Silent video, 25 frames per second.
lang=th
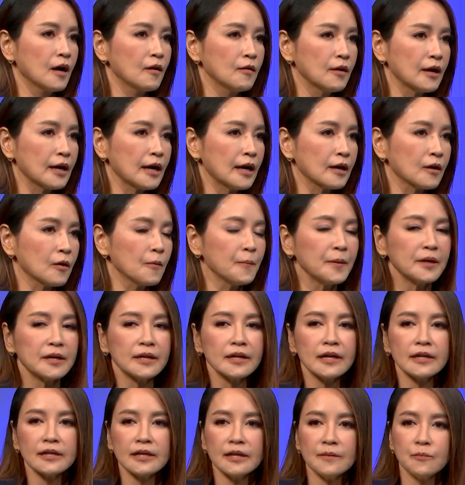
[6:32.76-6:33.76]
่ะเอาละค่ะ
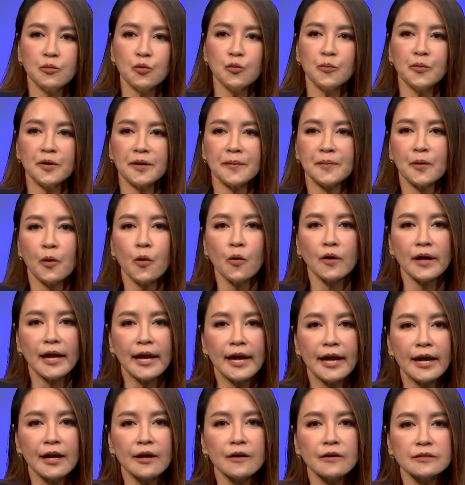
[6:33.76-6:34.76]
ก็เป็นเรื่องที่ผู้บริ
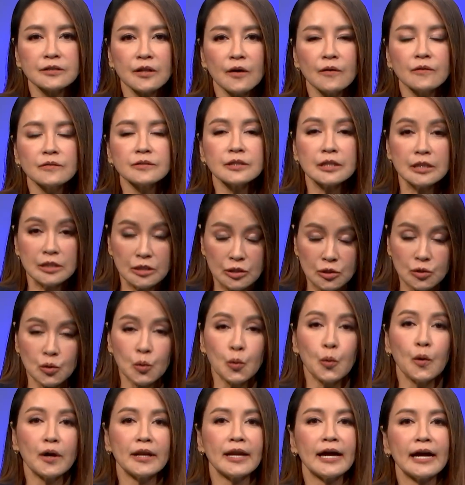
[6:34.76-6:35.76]
โภคเองก็ต้อง
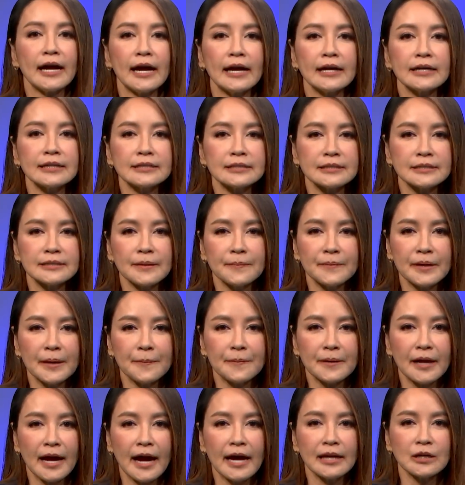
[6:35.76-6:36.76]
ตื่นตัวนะคะ
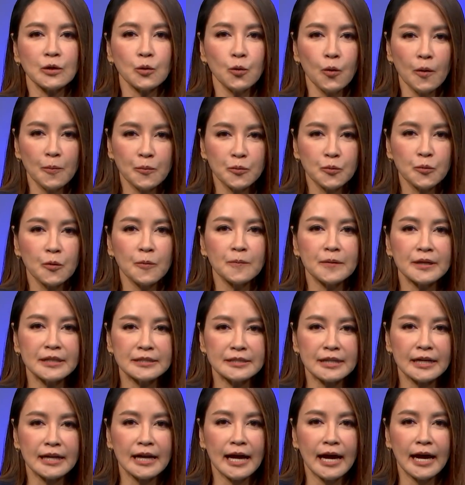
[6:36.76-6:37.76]
สำหรับการควบร
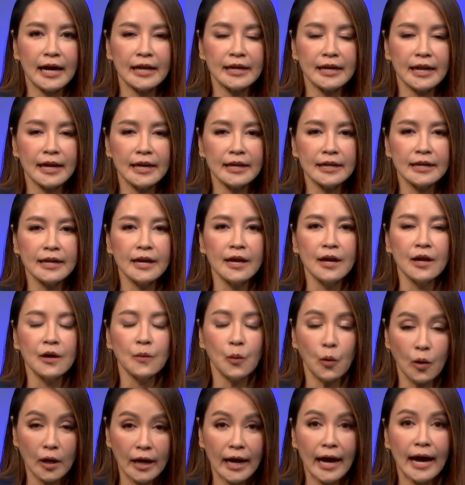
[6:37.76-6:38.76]
วมกิจการใน
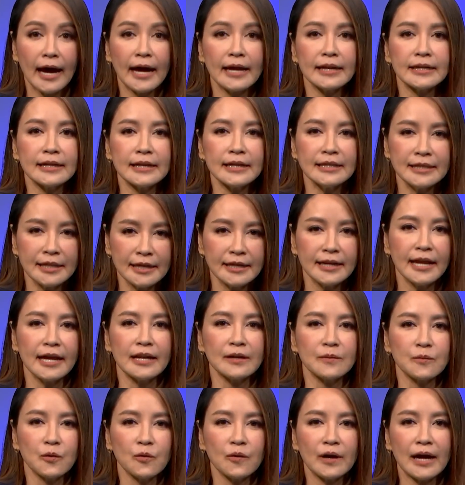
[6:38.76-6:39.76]
วงการอิน
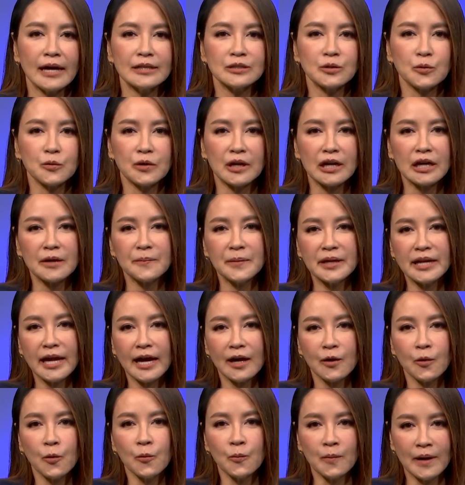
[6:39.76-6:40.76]
เทอร์เน็ต วงการโทร
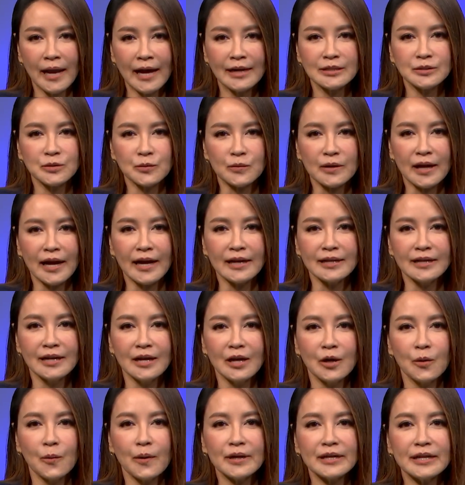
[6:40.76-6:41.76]
คมนาคมล่าสุด
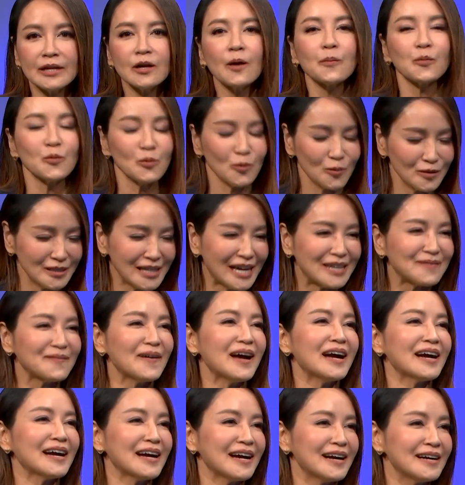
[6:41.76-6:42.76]
ค่ะ วันนี้ขอบคุณคุ
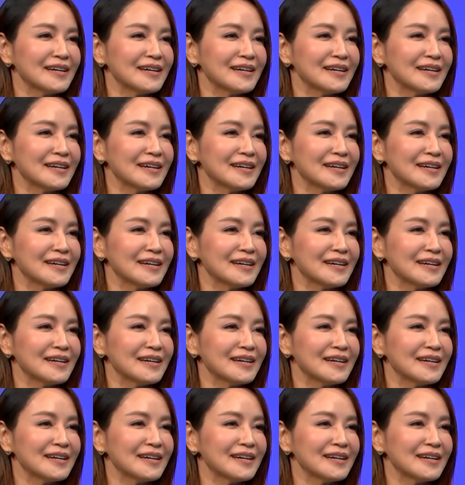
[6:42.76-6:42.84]
ณสัตว์